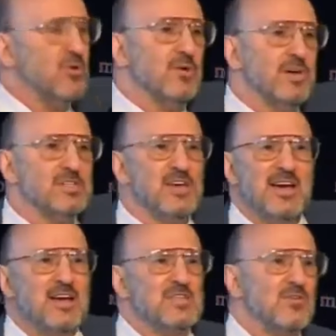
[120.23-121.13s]
un placer
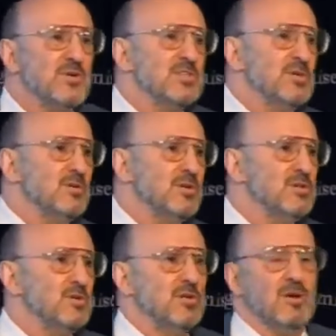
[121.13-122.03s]
puro. Es muy
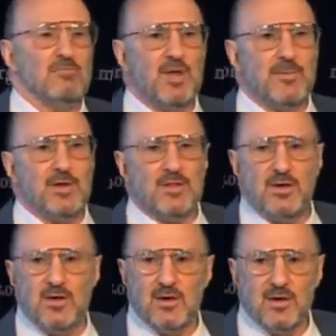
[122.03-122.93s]
similar a culpar a la
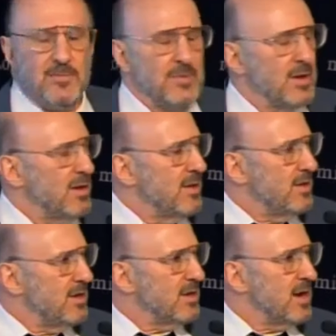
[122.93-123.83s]
crisis
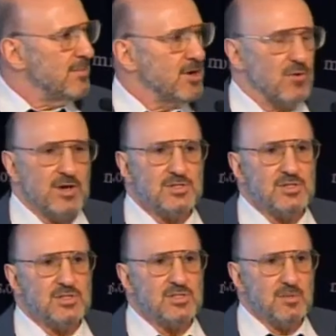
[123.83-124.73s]
económica, la crisis
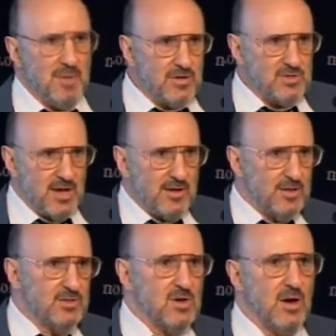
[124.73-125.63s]
de la que habla Tom
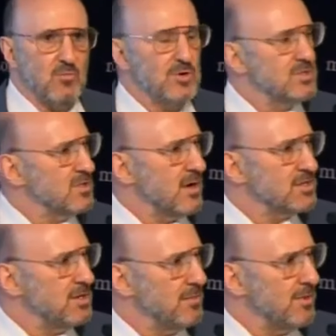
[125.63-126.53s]
Woods en su libro,
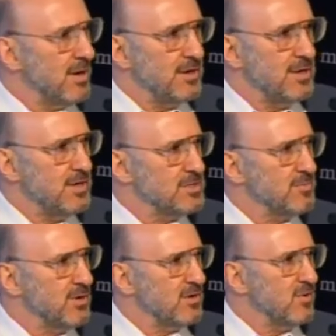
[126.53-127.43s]
o la depresión de
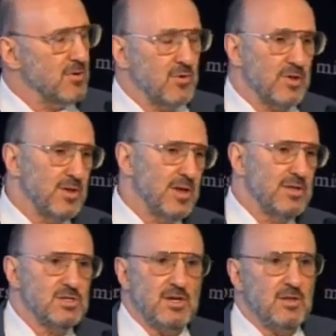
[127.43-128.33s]

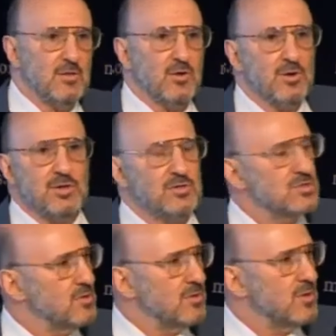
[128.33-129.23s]

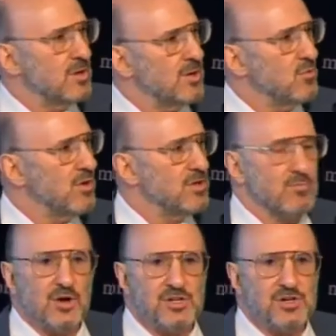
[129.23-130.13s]
193.231 en
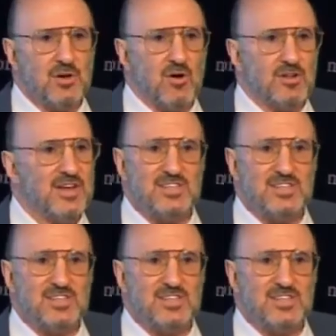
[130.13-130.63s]
Laissez-Faire.